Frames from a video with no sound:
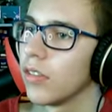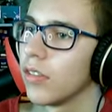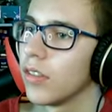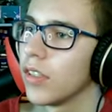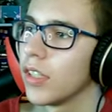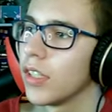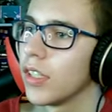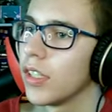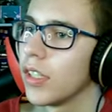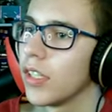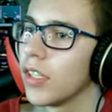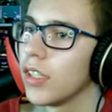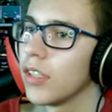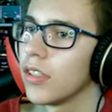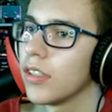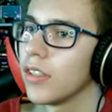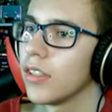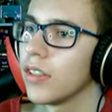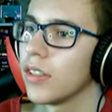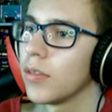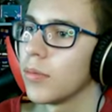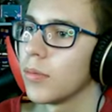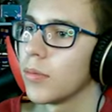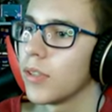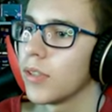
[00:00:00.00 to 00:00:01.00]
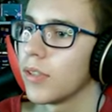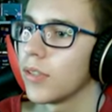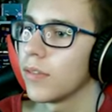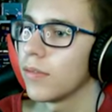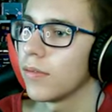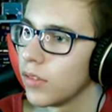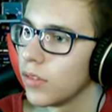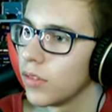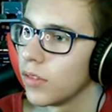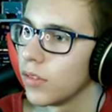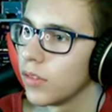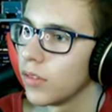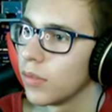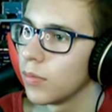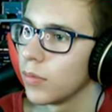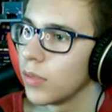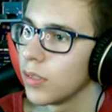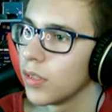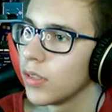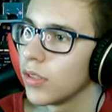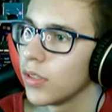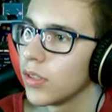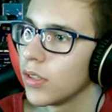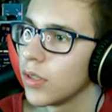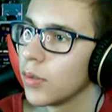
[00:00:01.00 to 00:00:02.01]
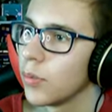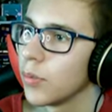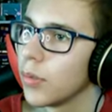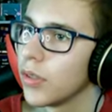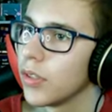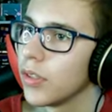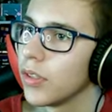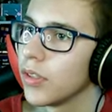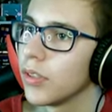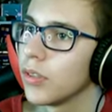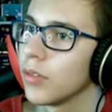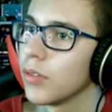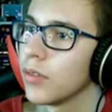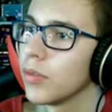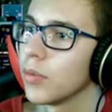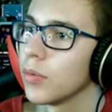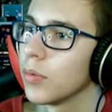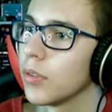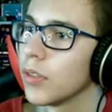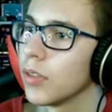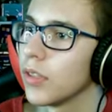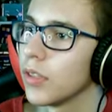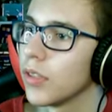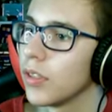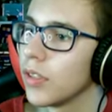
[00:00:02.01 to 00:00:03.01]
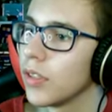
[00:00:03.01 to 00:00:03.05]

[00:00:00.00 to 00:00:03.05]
i genialnie, dobra. Patrzymy gdzieś tu, bo nigdy